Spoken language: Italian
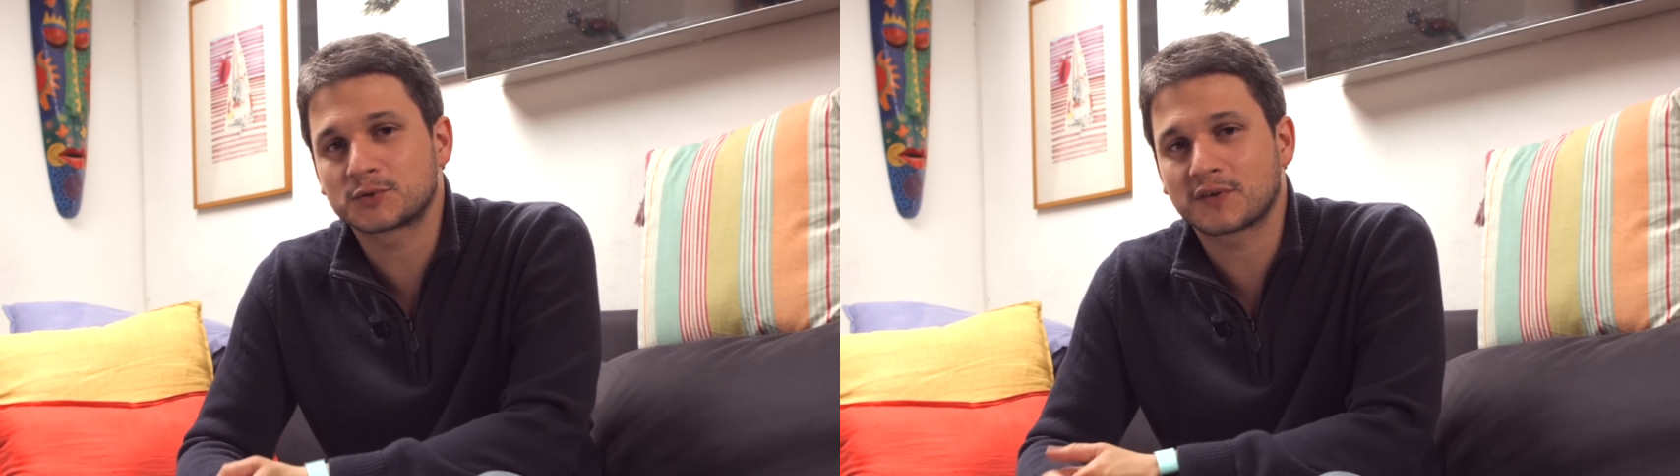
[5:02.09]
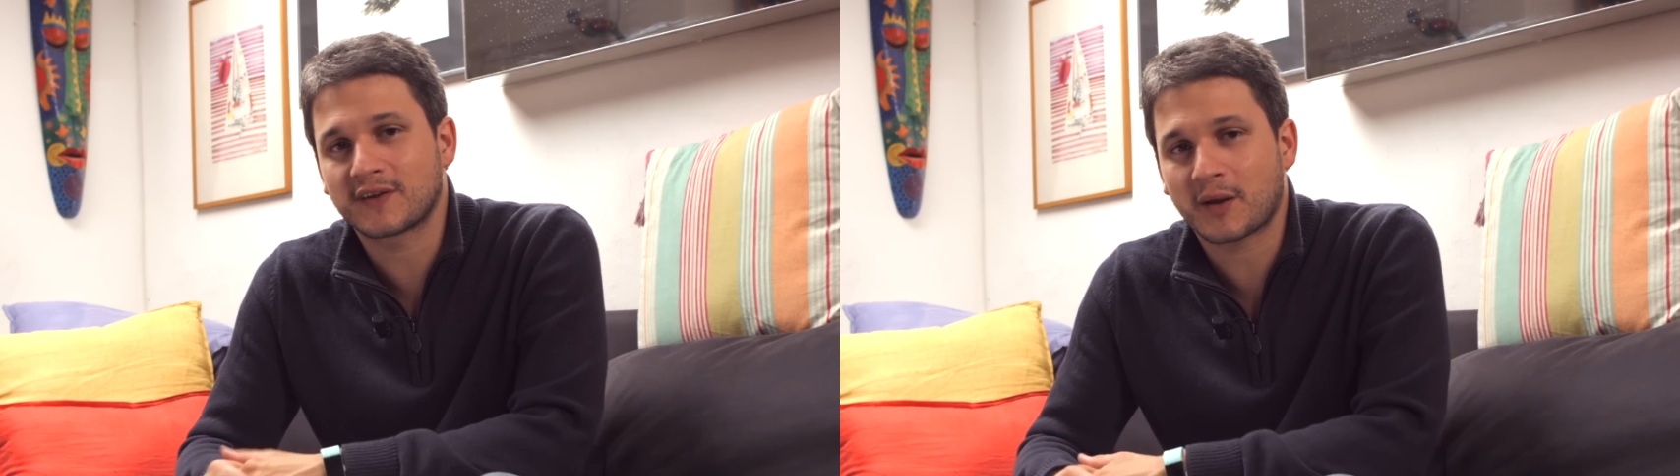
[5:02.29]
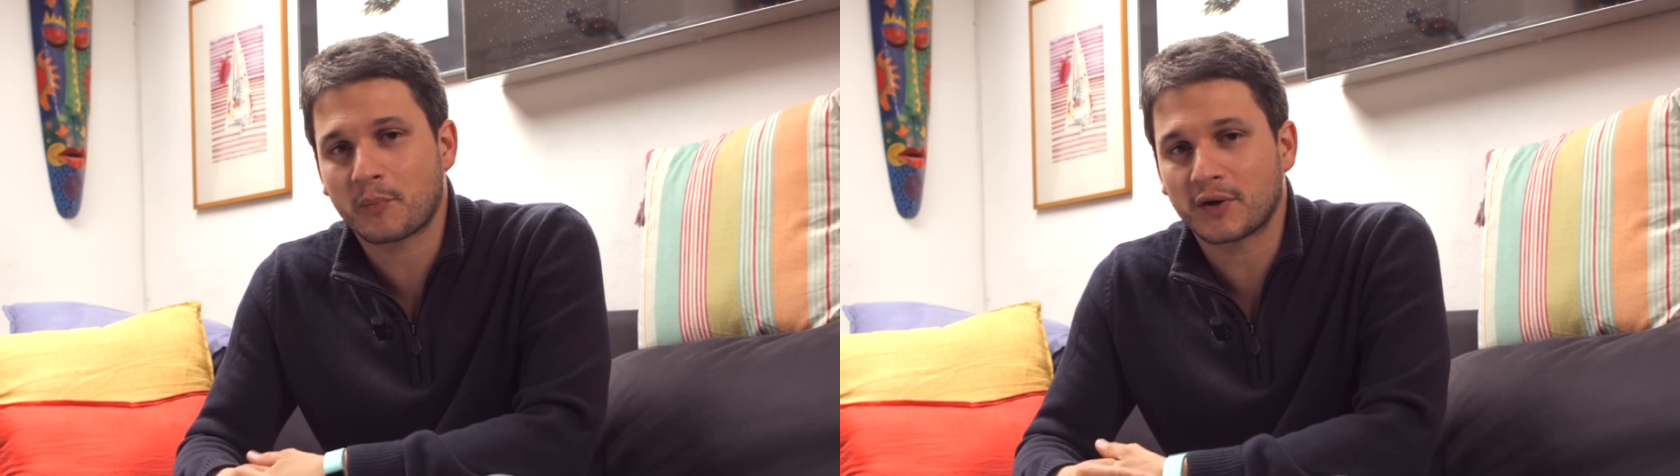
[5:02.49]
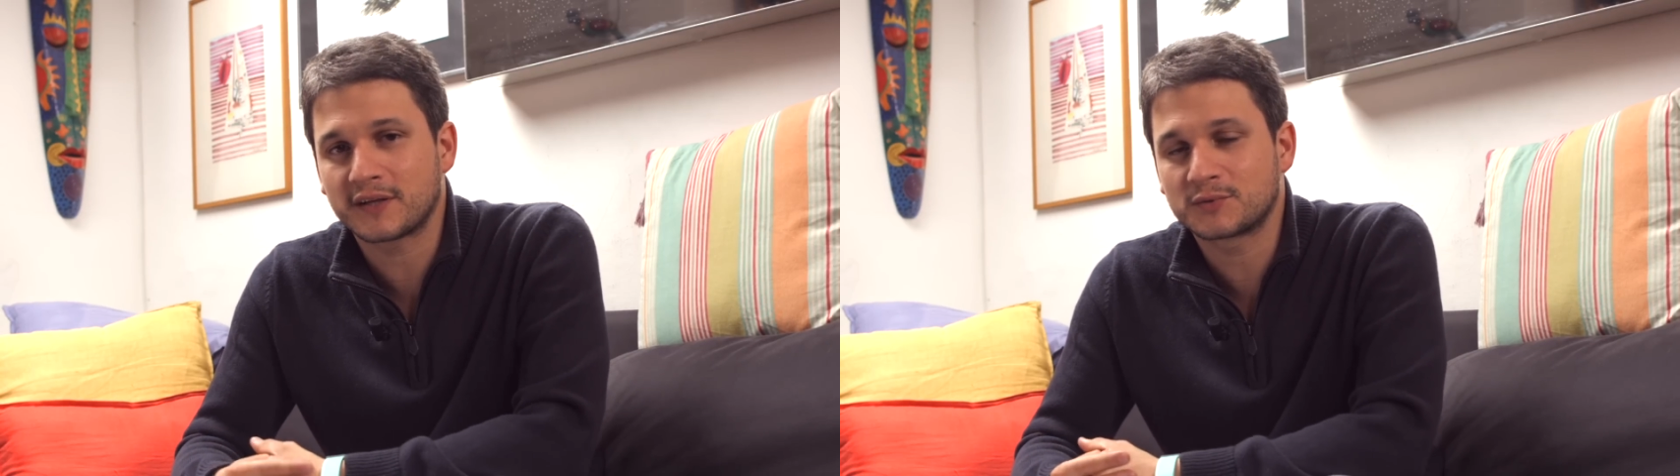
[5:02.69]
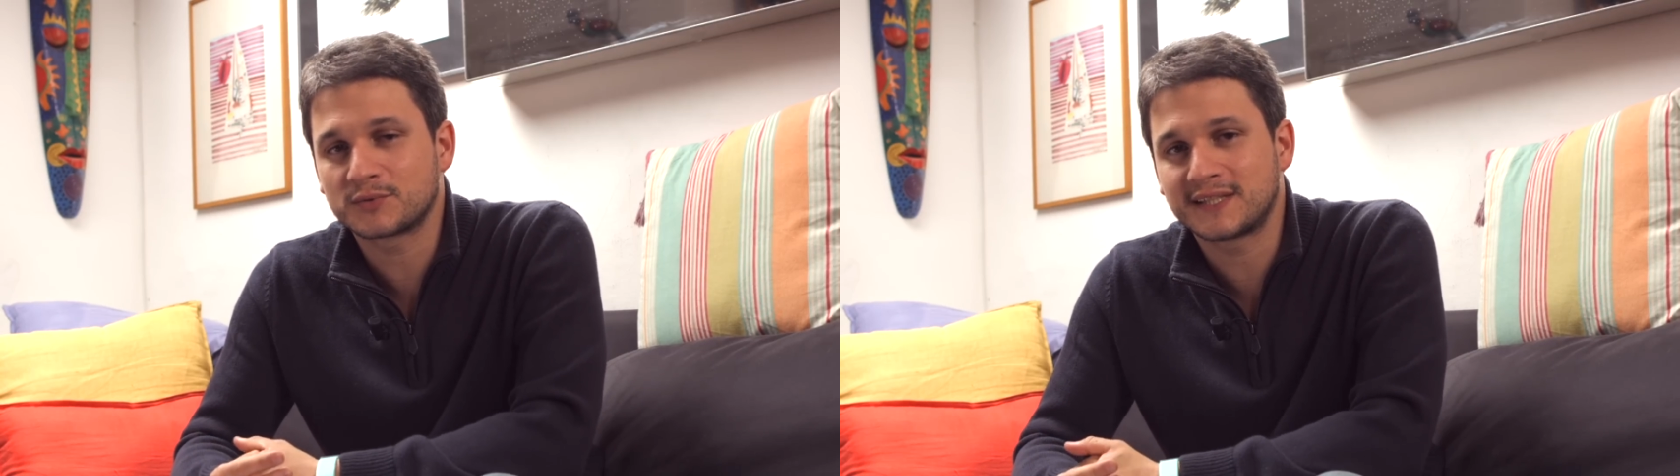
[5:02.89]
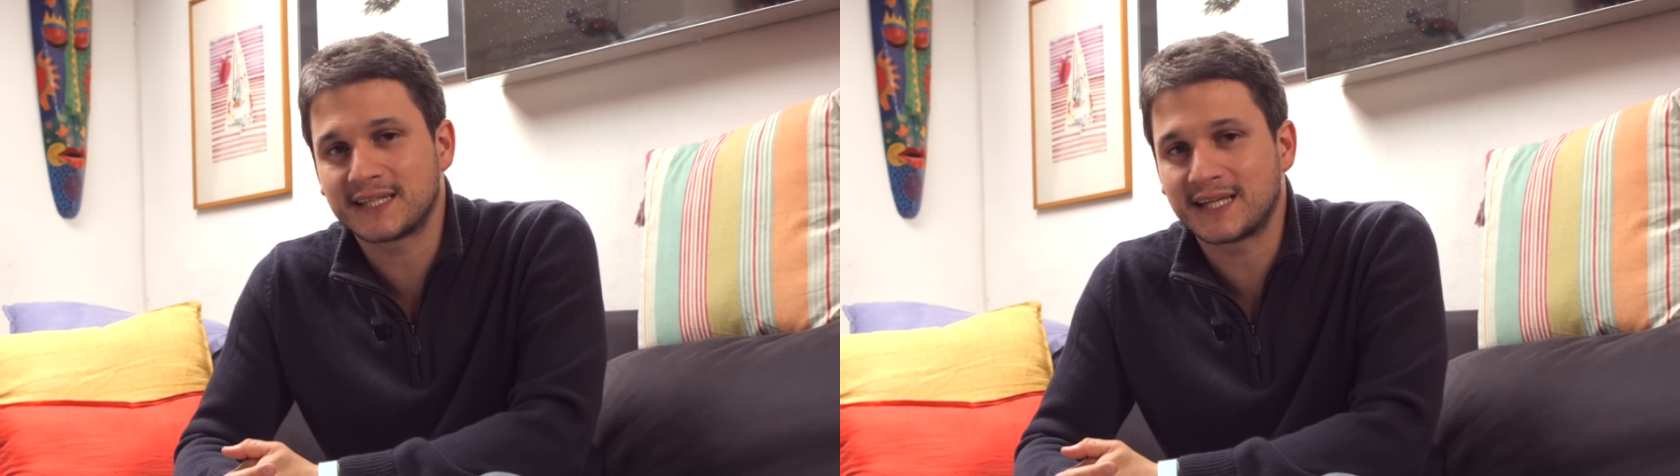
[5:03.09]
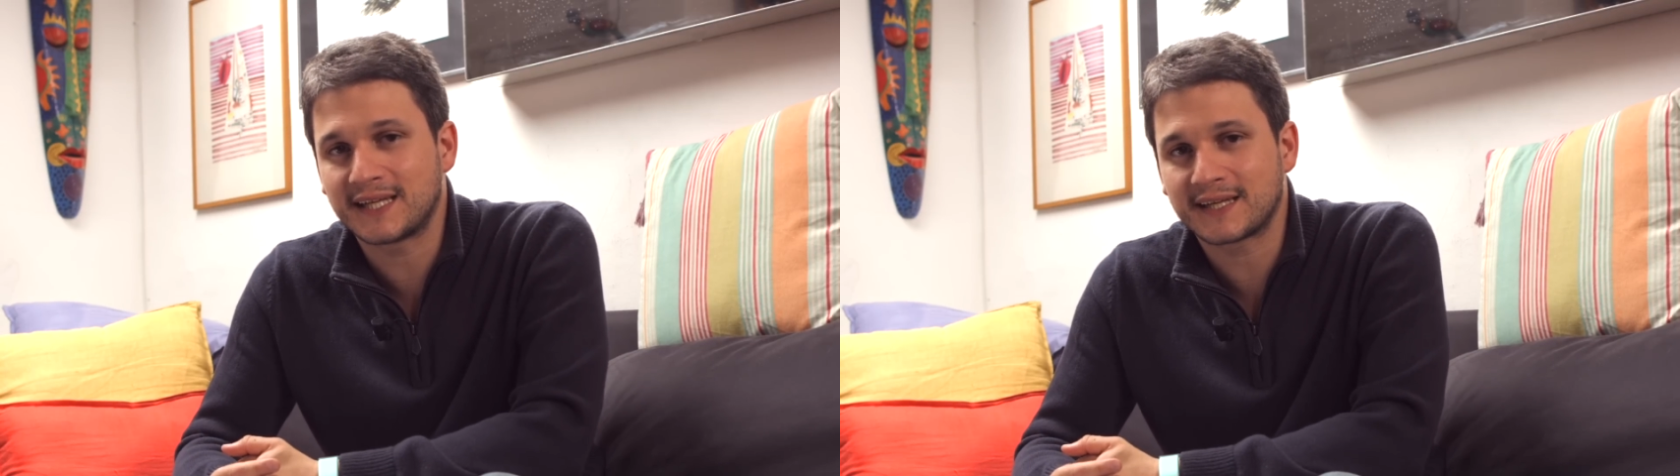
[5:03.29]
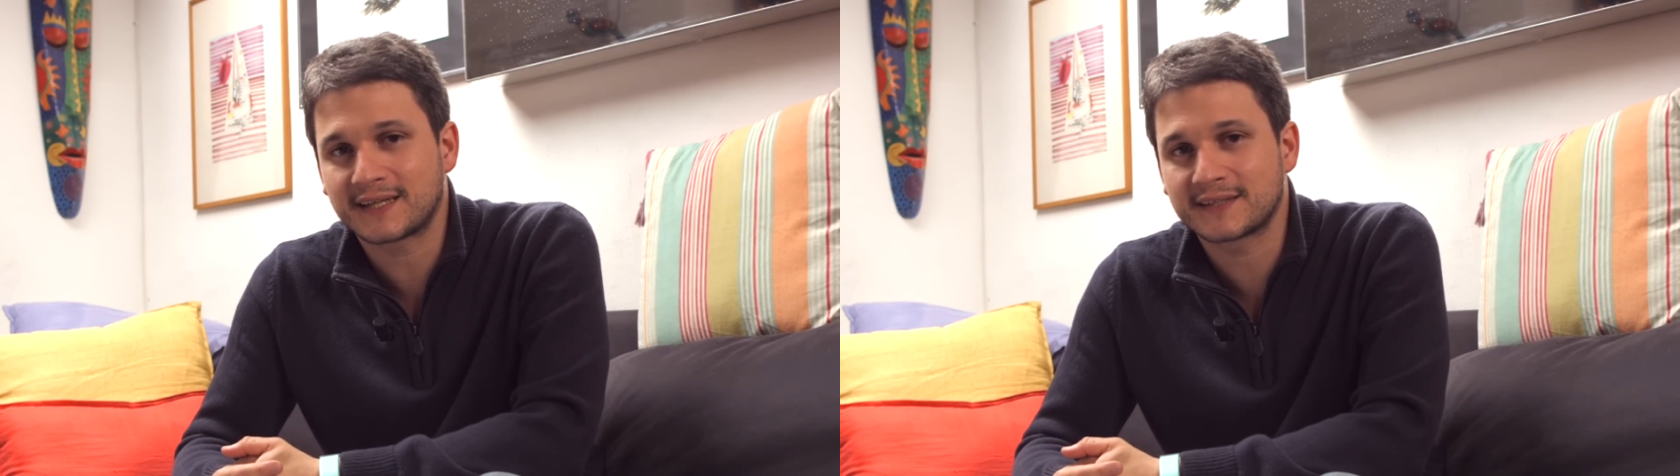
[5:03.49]
troverai poi tutti i
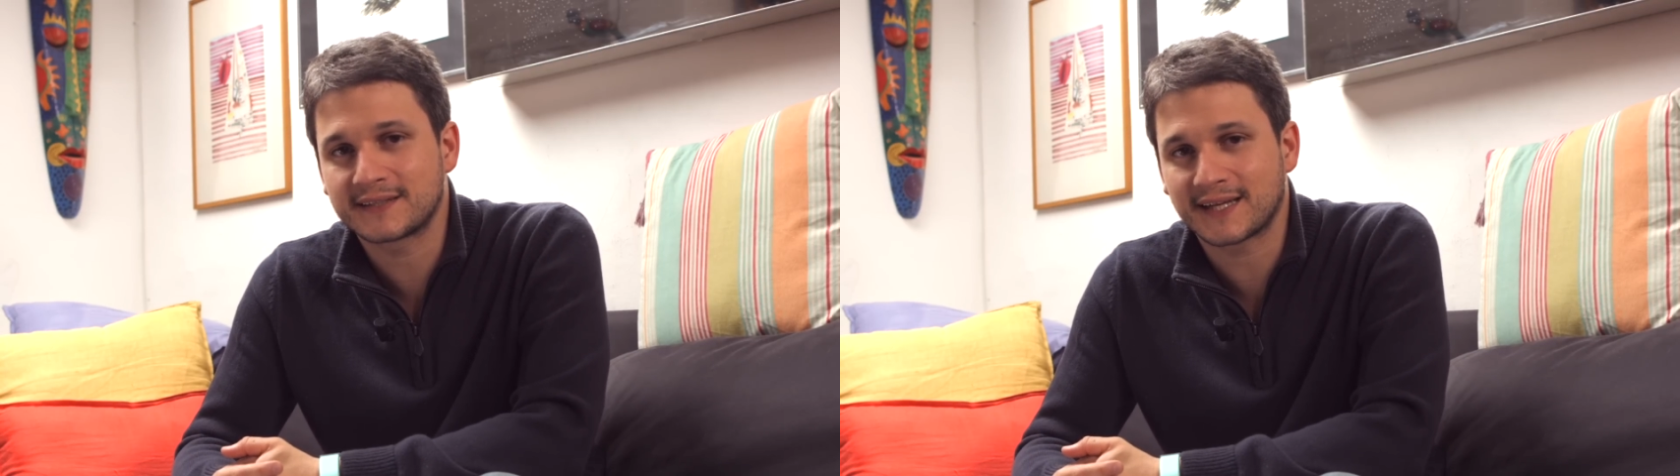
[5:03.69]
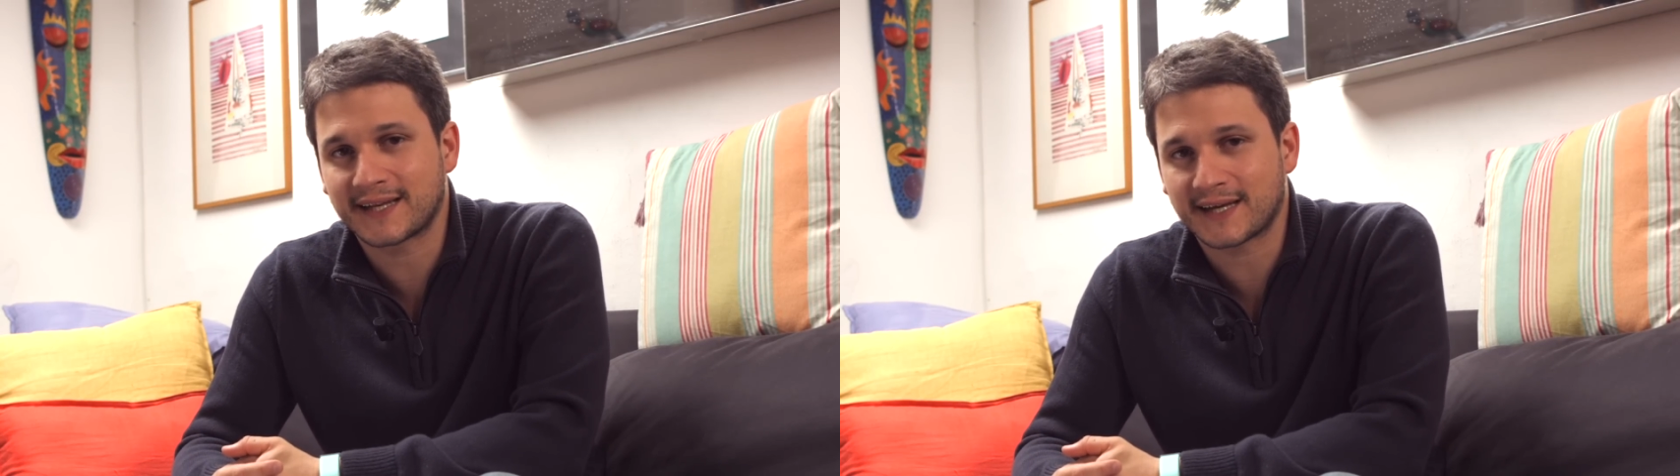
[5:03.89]
link del